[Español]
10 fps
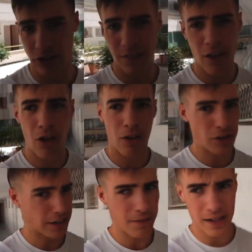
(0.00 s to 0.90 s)
nos, han dado,
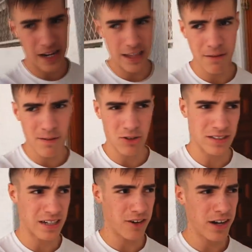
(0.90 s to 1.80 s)
nos han cambiado la llave y vamos a
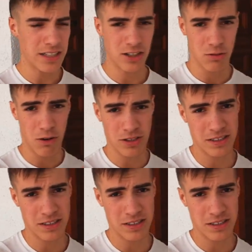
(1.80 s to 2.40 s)
entrar ahora, así que os lo vamos a